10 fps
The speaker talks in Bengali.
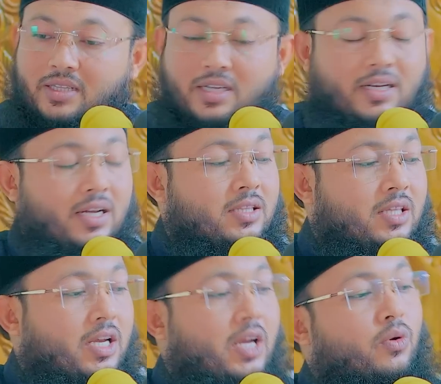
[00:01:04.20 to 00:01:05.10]
আদায়কারী
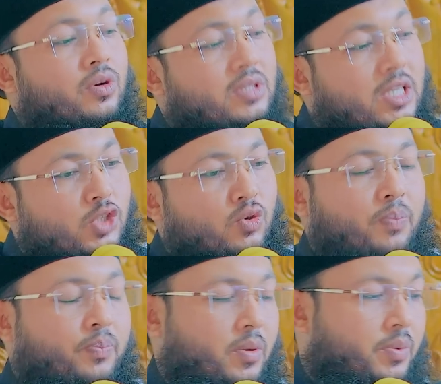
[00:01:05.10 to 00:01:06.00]
থেকে অর্ধেক সব
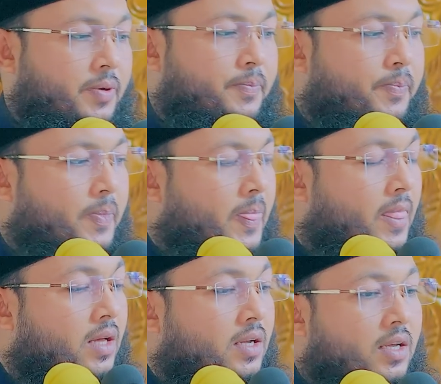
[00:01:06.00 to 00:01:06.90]
পাবে
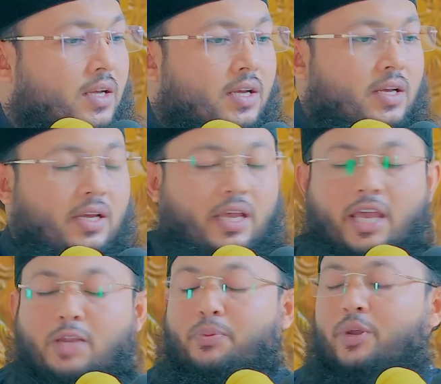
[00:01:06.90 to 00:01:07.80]

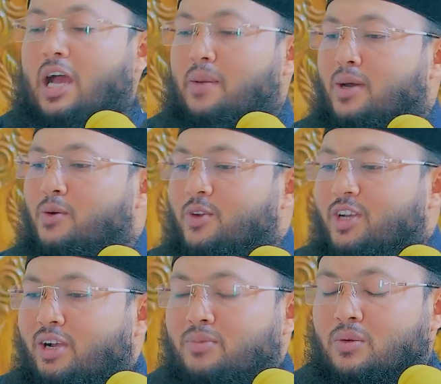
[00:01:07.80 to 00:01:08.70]
এরপরে আবার
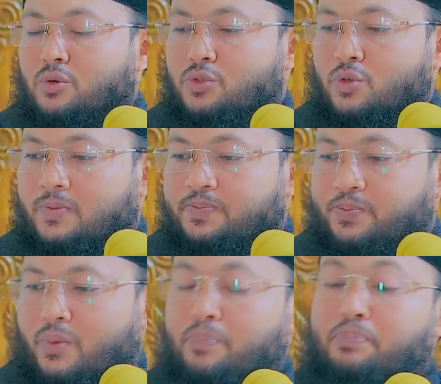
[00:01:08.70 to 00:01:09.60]
অনেকে বলে হুজুর
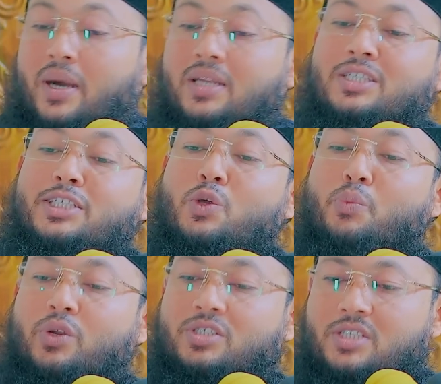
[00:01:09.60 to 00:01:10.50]
বালিশের
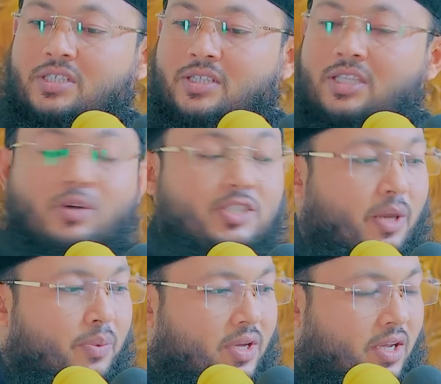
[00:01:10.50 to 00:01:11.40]
উপরে সাজদা দেওয়া
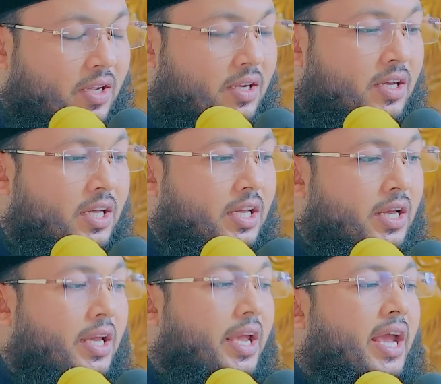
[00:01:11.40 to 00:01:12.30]
যাবে কি
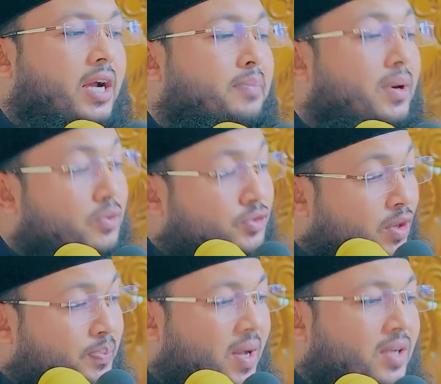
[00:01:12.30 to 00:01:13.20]
একবার রসুল
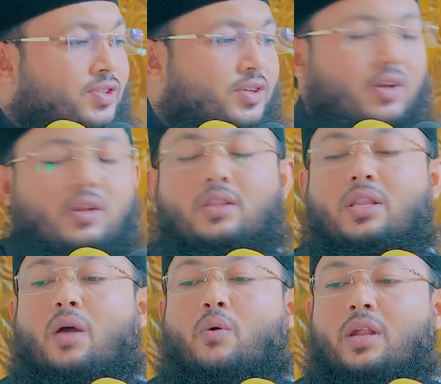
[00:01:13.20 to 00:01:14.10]
পাক
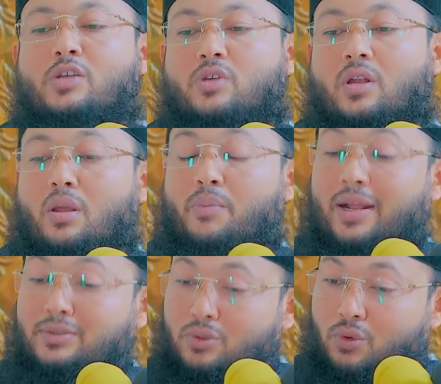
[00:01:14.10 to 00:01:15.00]
সাল্লাহ সাল্লাম
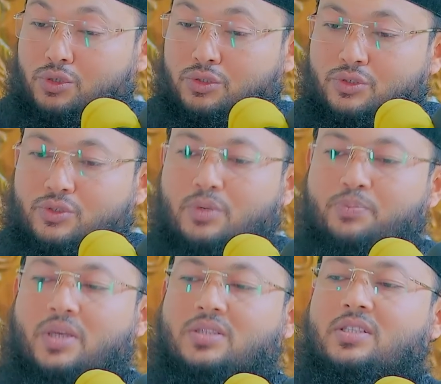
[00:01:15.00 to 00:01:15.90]
একজন অসুস্থ
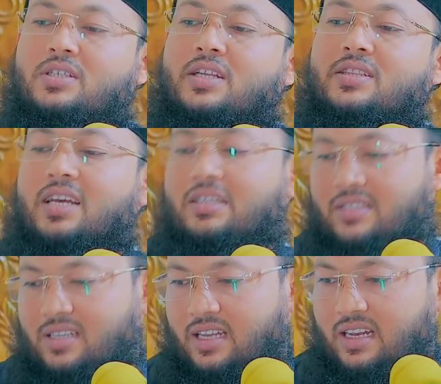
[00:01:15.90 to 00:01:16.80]
ব্যক্তিকে
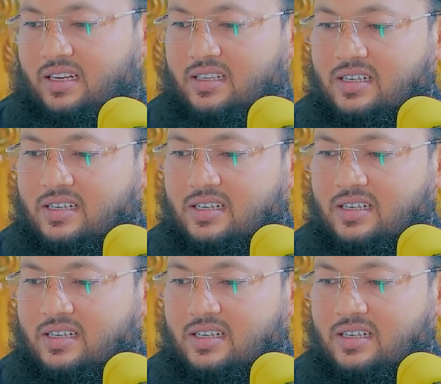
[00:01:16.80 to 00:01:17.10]
দেখতে গেলেন